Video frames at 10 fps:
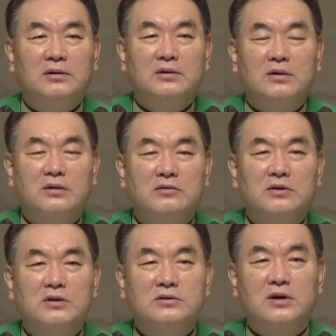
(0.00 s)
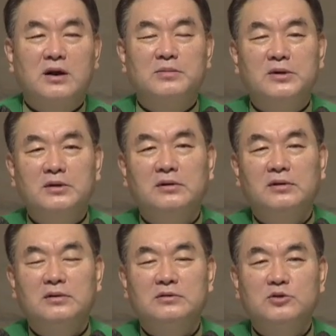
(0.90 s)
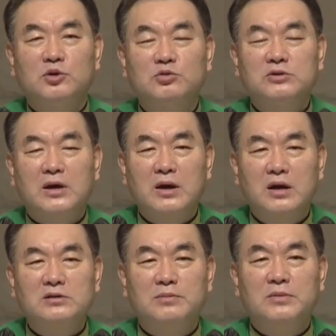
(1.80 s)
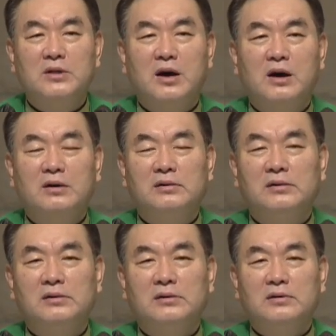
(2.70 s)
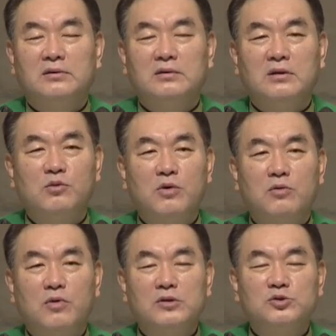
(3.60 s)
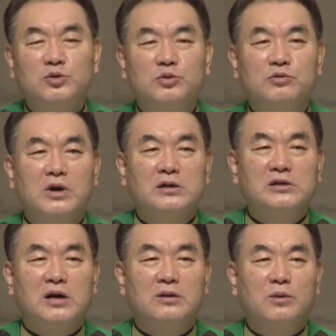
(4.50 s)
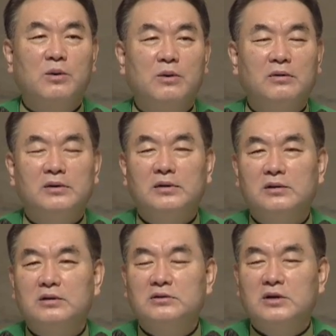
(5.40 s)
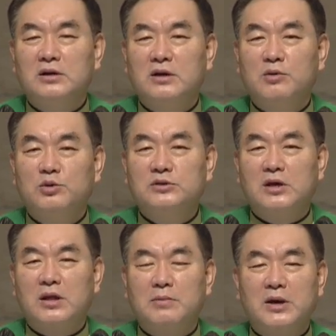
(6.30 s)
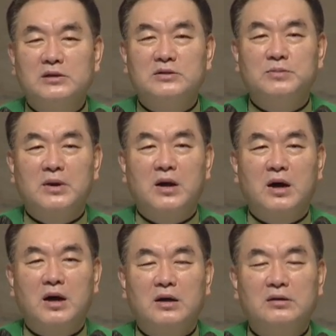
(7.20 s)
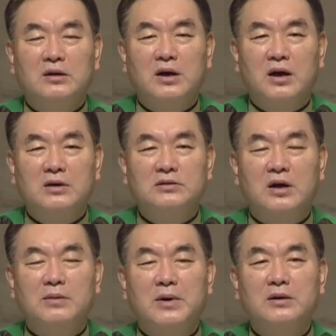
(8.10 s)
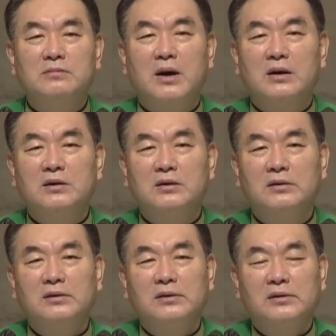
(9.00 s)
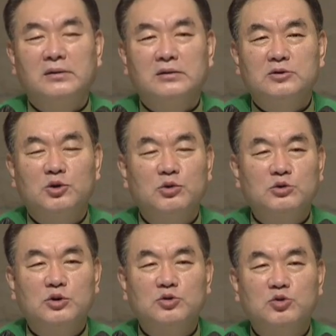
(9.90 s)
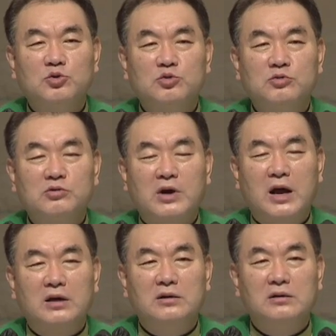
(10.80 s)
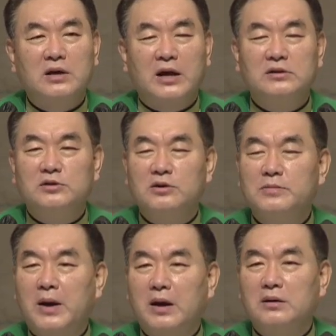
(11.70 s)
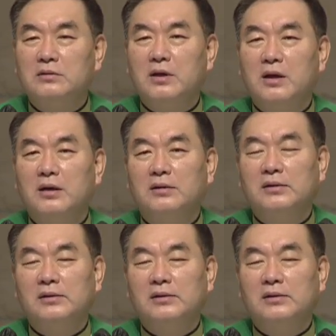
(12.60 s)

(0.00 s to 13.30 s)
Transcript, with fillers: 그랬더니 그 사람이 저도 참가자입니다. 그런데 왜 왼쪽으로 가지 않고 그 자리에 혼자 남아 있습니까? 하니까 그 사람 하는 말이 저도 저쪽으로 가기를 간절히 바라는데